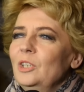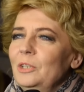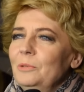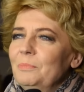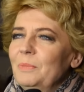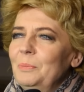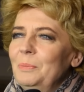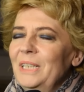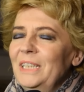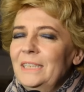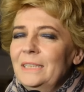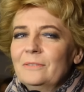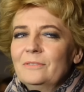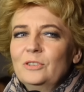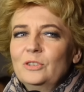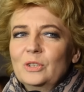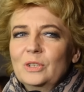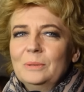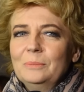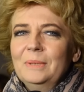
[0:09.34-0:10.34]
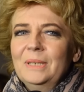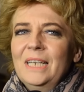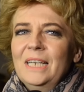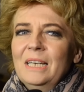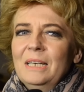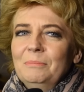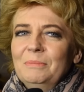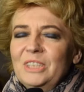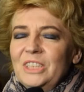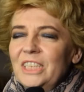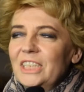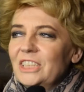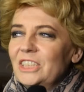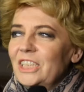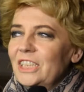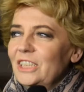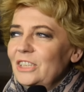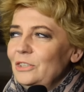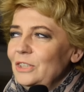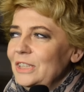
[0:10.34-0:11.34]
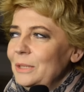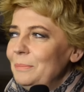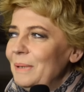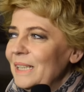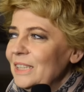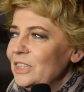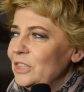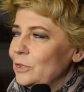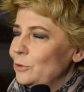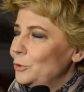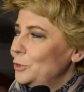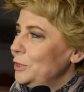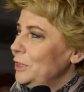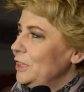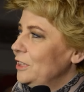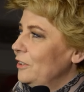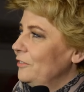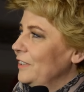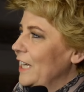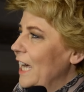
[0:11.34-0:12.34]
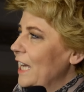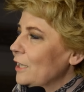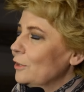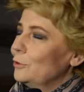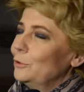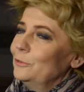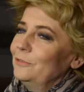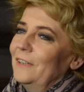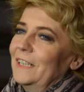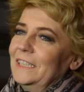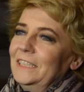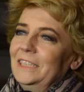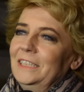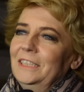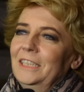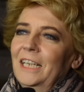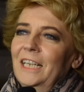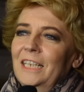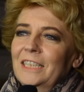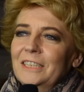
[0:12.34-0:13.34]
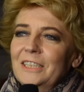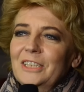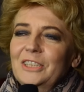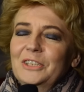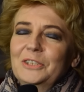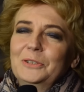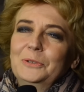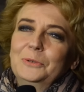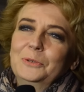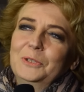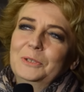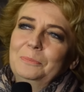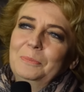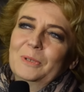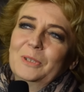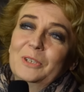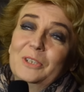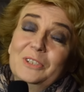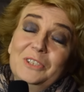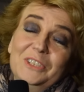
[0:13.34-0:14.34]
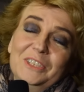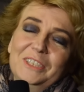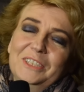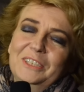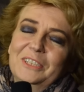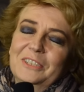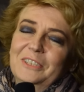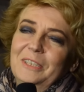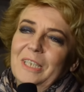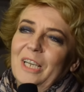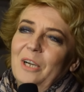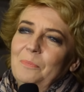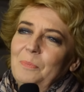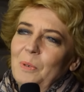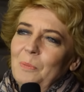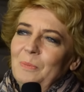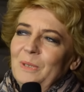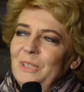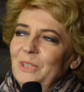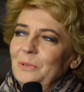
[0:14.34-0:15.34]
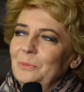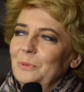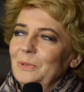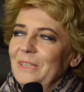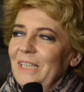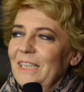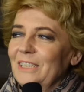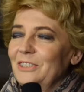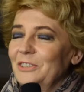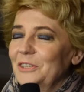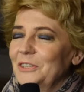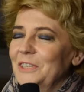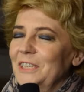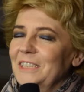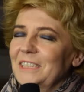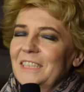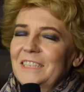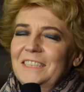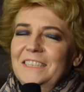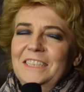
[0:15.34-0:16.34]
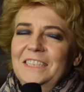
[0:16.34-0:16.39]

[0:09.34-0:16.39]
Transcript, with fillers: momentem, w którym myślę, że nie będzie już niedowiarków ani tych, którzy podchodzili do tego pomysłu tak troszeczkę z